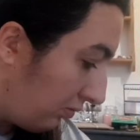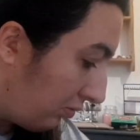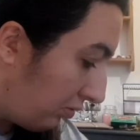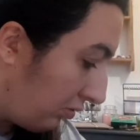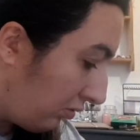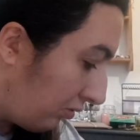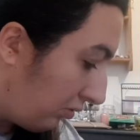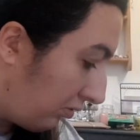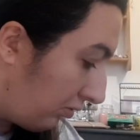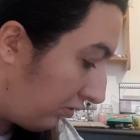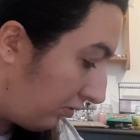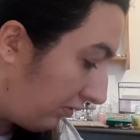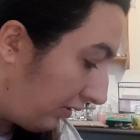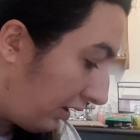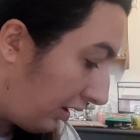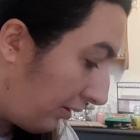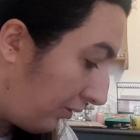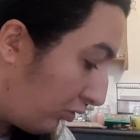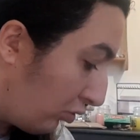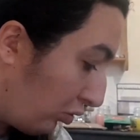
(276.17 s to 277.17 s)
Bon, on
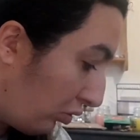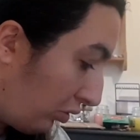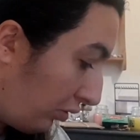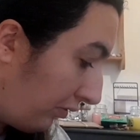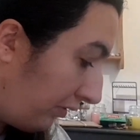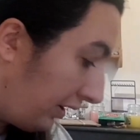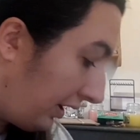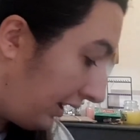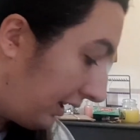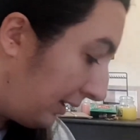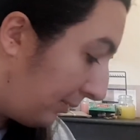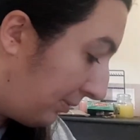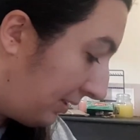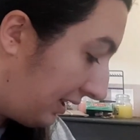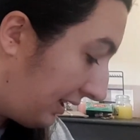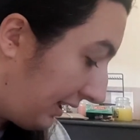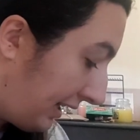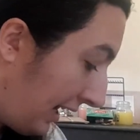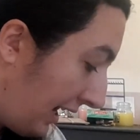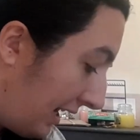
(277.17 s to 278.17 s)
va toujours revenir à des
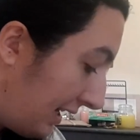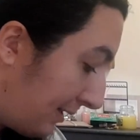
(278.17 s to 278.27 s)
petites